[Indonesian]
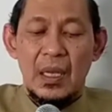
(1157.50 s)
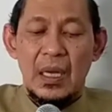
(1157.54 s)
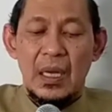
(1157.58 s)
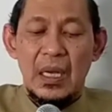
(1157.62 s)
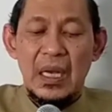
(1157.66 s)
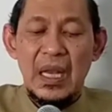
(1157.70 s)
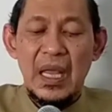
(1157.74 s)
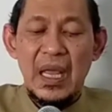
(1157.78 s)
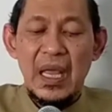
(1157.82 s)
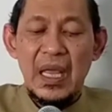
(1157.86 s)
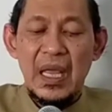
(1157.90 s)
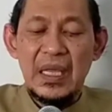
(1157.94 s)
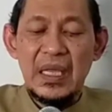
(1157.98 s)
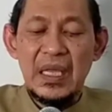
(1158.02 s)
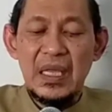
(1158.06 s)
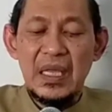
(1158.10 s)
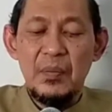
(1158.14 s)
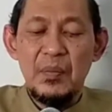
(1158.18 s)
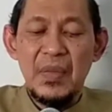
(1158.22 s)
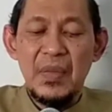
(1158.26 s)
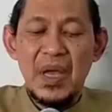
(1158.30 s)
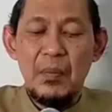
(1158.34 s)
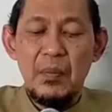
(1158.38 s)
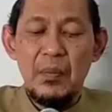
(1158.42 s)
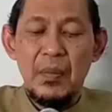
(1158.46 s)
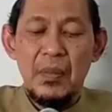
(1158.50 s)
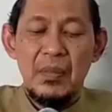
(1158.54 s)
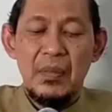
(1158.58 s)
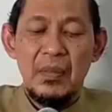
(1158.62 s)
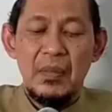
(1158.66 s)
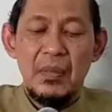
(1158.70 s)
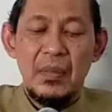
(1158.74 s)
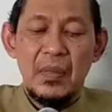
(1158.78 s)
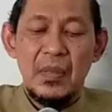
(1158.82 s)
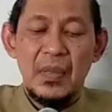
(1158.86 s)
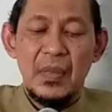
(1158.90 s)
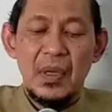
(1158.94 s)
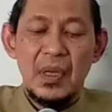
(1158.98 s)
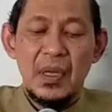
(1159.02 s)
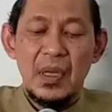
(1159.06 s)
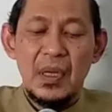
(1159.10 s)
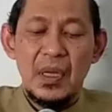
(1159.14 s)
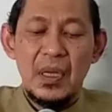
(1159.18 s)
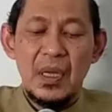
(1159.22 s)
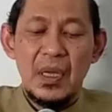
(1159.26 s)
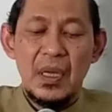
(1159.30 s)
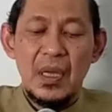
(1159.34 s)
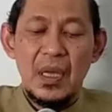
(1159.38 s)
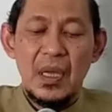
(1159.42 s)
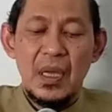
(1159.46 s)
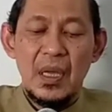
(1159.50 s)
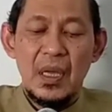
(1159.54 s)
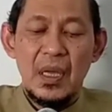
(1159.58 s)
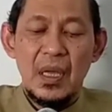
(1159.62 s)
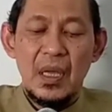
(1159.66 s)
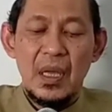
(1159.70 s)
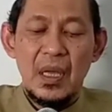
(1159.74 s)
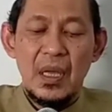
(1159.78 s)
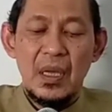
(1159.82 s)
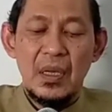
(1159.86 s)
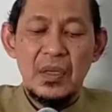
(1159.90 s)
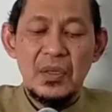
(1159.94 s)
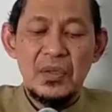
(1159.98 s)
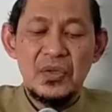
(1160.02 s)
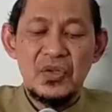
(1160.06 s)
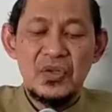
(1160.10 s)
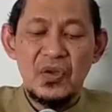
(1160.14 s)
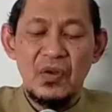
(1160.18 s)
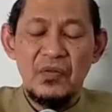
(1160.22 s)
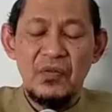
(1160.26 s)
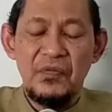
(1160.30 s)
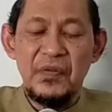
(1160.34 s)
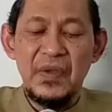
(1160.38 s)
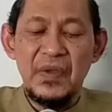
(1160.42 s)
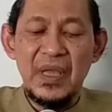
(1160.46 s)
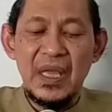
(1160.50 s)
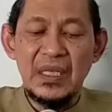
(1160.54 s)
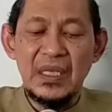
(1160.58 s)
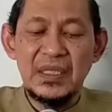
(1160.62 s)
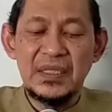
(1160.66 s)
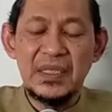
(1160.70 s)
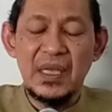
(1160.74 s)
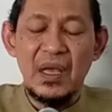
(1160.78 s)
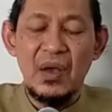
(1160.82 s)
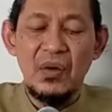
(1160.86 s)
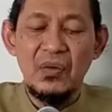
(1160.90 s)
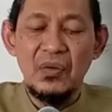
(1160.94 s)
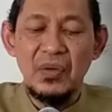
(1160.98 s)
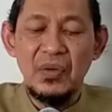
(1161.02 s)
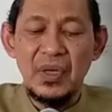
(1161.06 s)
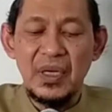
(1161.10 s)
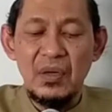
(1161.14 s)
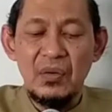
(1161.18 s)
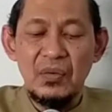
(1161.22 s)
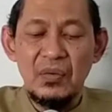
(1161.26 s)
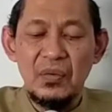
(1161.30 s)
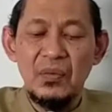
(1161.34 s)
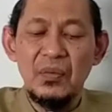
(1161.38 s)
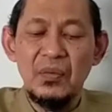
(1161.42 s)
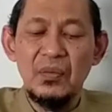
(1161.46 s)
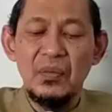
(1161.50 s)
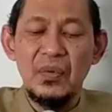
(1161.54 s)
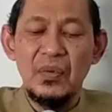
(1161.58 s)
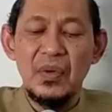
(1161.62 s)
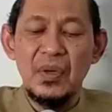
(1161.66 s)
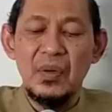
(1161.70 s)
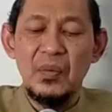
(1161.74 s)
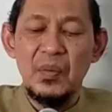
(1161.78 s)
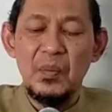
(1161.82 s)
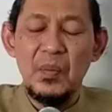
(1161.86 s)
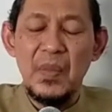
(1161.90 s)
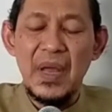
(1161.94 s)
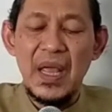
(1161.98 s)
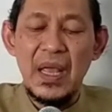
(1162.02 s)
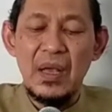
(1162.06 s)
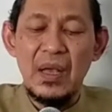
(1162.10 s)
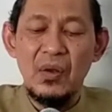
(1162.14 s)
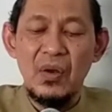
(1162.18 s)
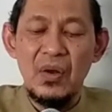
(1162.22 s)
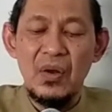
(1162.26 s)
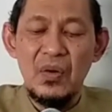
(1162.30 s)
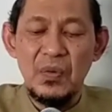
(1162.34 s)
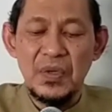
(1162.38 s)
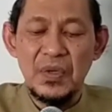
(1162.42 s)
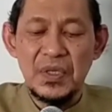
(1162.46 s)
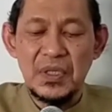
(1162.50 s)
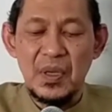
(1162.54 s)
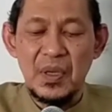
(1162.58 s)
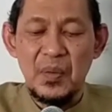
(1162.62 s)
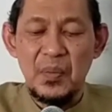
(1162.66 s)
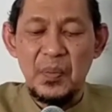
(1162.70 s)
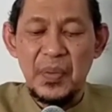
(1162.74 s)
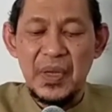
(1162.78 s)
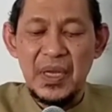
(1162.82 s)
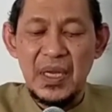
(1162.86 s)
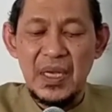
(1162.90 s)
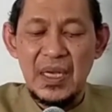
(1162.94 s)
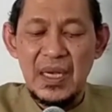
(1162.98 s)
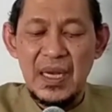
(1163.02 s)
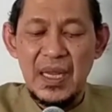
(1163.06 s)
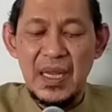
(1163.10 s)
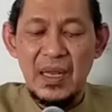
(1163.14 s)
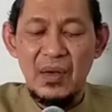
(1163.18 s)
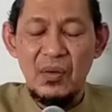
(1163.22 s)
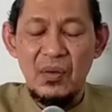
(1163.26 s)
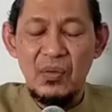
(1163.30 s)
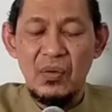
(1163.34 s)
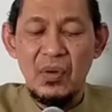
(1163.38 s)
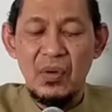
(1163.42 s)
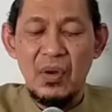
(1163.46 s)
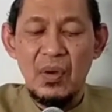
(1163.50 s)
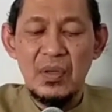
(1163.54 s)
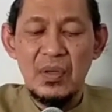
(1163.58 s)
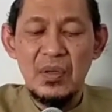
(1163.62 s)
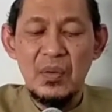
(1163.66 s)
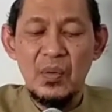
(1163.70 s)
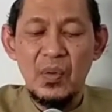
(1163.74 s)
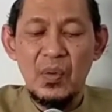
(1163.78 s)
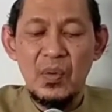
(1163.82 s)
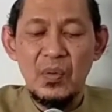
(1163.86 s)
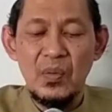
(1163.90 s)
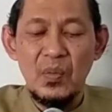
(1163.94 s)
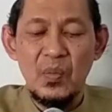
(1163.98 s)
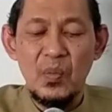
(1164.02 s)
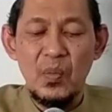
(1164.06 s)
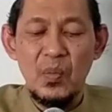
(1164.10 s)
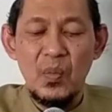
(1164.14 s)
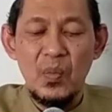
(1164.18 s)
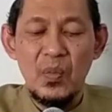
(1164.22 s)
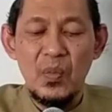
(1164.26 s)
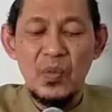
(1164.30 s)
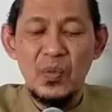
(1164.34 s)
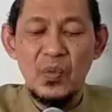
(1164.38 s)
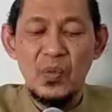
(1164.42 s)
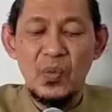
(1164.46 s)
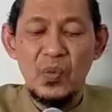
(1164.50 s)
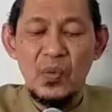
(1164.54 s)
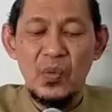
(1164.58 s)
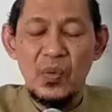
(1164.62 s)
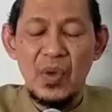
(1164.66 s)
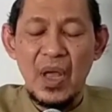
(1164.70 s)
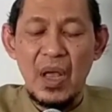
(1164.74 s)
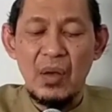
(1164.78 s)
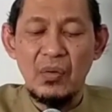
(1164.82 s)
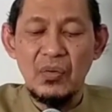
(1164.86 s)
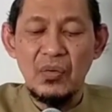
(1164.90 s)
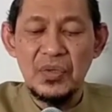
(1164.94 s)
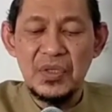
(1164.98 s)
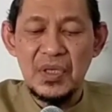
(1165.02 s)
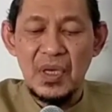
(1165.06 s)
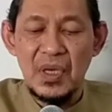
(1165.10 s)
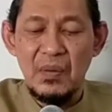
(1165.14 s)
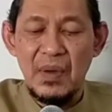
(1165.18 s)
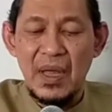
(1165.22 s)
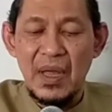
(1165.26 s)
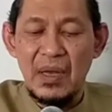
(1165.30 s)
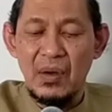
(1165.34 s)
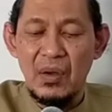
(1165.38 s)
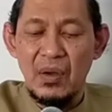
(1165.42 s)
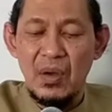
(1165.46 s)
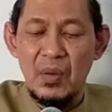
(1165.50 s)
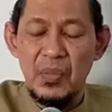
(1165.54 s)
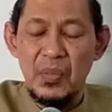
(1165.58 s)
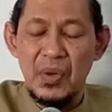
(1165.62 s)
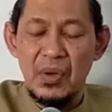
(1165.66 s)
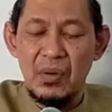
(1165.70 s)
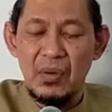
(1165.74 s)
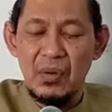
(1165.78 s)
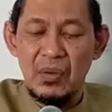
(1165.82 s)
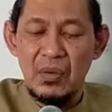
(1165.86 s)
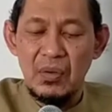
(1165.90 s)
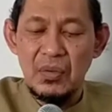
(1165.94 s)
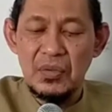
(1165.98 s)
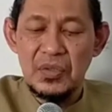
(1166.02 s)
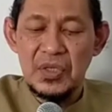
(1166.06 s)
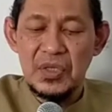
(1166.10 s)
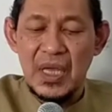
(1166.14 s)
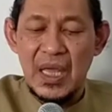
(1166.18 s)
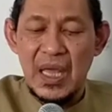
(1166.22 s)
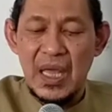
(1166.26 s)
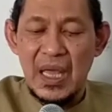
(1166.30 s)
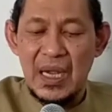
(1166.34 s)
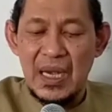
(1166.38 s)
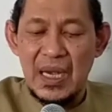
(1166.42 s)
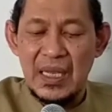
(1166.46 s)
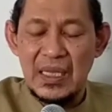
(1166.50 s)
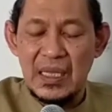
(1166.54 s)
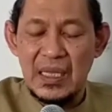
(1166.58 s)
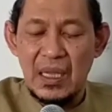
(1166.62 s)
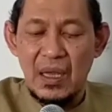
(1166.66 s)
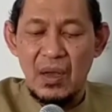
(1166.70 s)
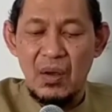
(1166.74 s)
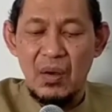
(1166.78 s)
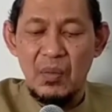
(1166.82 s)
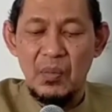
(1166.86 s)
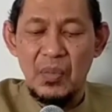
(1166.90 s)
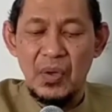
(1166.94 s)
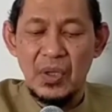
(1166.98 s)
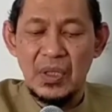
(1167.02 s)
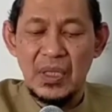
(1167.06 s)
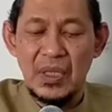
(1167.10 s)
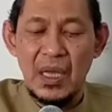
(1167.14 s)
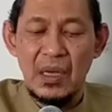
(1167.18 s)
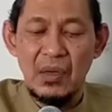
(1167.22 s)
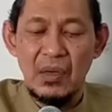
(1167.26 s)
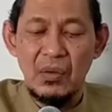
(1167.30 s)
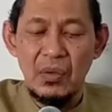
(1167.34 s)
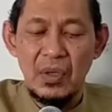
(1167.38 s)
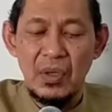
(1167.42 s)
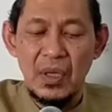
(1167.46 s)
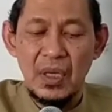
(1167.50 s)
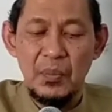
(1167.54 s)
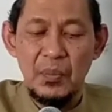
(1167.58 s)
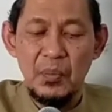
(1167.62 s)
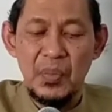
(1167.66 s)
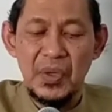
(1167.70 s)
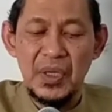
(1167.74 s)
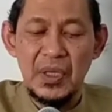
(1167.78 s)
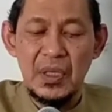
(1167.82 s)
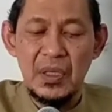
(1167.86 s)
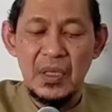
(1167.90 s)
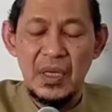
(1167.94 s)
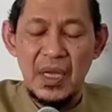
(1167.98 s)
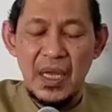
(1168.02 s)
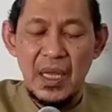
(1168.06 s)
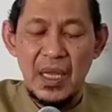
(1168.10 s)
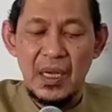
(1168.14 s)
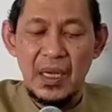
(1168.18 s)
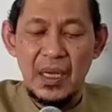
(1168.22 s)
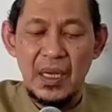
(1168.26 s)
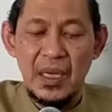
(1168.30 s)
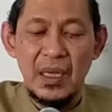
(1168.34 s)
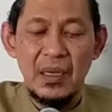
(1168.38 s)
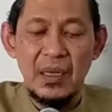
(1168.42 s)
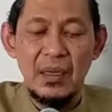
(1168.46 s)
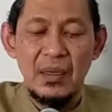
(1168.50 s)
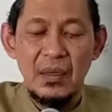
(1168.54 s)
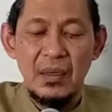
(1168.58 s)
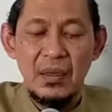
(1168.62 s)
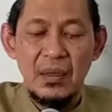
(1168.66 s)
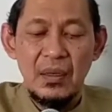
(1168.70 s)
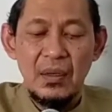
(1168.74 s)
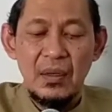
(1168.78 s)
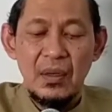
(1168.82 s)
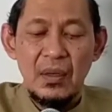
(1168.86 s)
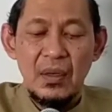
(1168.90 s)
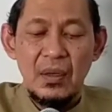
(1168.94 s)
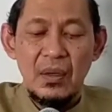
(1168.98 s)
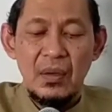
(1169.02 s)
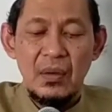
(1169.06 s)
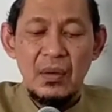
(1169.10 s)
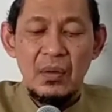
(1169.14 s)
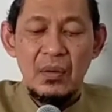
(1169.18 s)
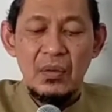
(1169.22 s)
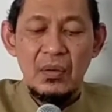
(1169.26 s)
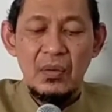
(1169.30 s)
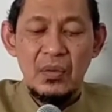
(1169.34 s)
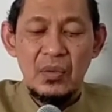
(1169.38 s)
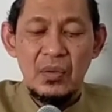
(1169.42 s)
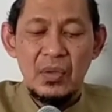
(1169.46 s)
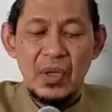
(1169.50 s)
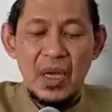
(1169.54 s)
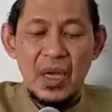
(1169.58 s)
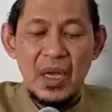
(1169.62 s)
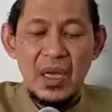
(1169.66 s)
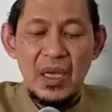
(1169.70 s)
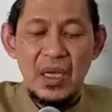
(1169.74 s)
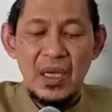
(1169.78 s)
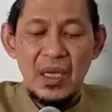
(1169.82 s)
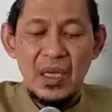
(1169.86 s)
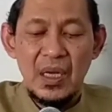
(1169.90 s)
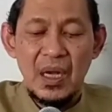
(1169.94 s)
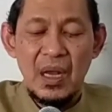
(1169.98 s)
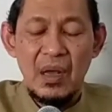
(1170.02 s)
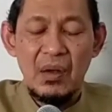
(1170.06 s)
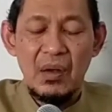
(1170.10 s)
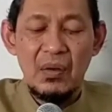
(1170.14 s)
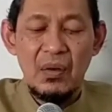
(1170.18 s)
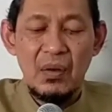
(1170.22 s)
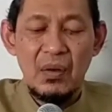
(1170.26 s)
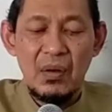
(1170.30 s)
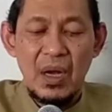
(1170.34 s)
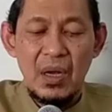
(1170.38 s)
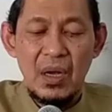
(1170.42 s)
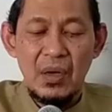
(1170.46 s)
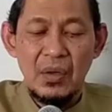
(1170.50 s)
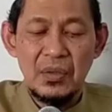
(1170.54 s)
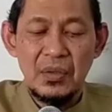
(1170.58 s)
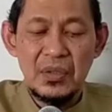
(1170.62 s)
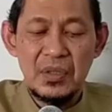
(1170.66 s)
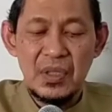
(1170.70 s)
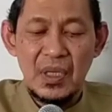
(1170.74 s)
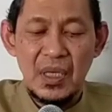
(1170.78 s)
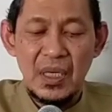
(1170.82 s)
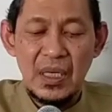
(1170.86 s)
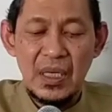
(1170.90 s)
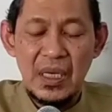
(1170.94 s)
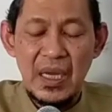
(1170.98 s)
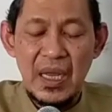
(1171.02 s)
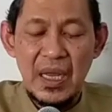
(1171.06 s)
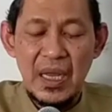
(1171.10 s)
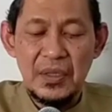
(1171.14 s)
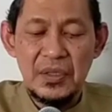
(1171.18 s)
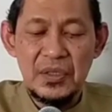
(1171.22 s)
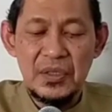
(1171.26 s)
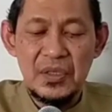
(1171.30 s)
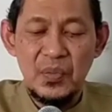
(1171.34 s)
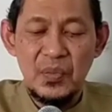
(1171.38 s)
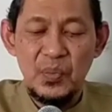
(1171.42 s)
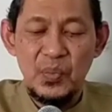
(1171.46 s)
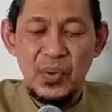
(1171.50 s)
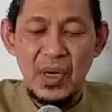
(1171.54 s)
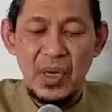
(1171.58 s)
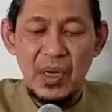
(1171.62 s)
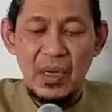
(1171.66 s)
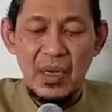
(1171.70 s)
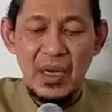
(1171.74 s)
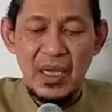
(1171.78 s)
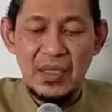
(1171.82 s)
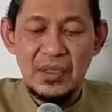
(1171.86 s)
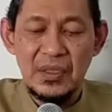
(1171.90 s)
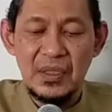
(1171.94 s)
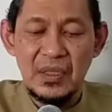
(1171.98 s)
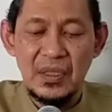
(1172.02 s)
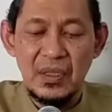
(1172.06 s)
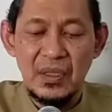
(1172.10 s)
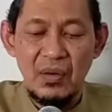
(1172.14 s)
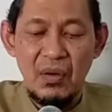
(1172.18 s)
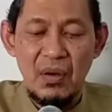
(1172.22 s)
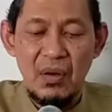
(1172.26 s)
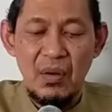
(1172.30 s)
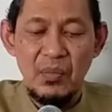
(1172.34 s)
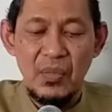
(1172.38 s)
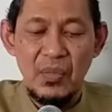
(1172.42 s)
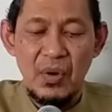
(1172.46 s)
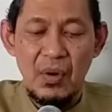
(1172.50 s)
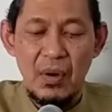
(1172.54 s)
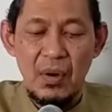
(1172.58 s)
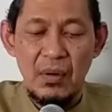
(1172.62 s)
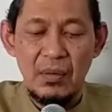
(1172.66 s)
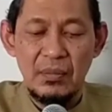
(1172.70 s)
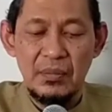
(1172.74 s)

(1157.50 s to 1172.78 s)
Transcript: La Imam Sofian Sauri lu, mah manggon wes kepenak lu kok aku sewa nopo kono jaran tak apa tak nggone pindah re. Hairah kok orang nong seneng ngaji belas iki apa?